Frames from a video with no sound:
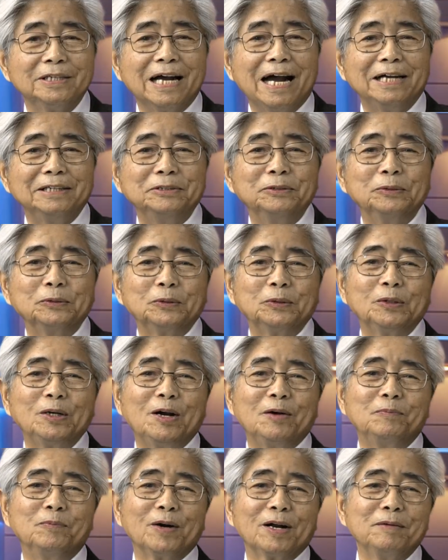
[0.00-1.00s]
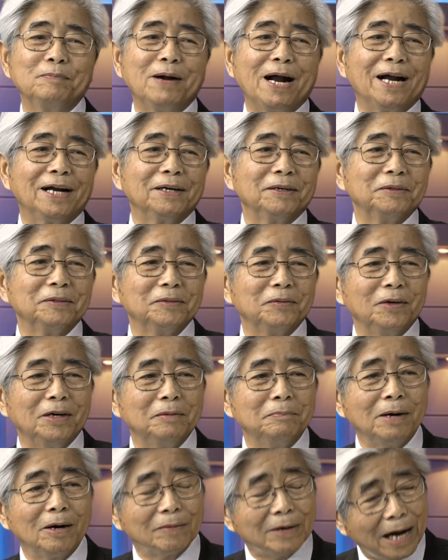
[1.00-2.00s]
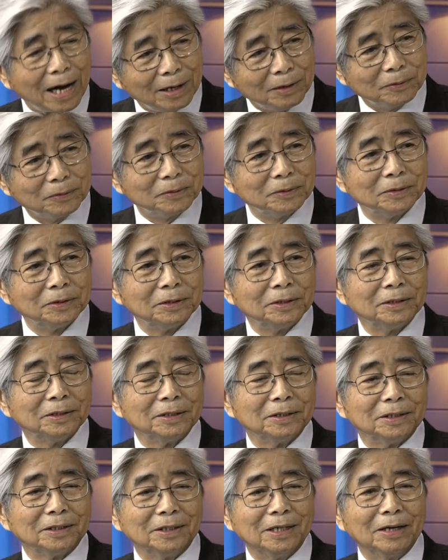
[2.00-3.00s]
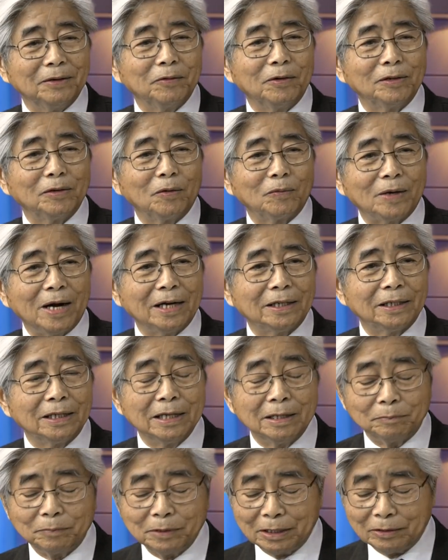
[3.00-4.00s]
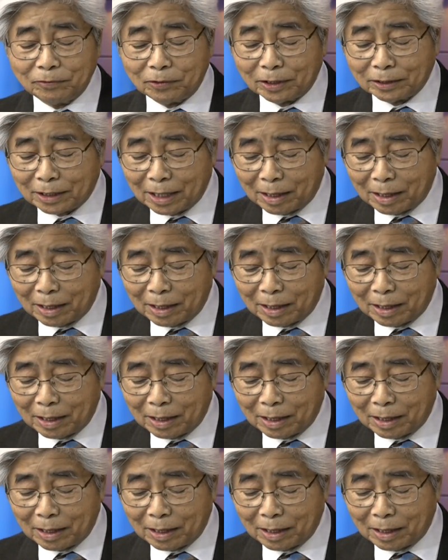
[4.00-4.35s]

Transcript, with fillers: dạ dù tôi đọc một cái bảng ừ. gọi là báo cáo để khoa Ngọc Lan là hiểu bao nhiêu phần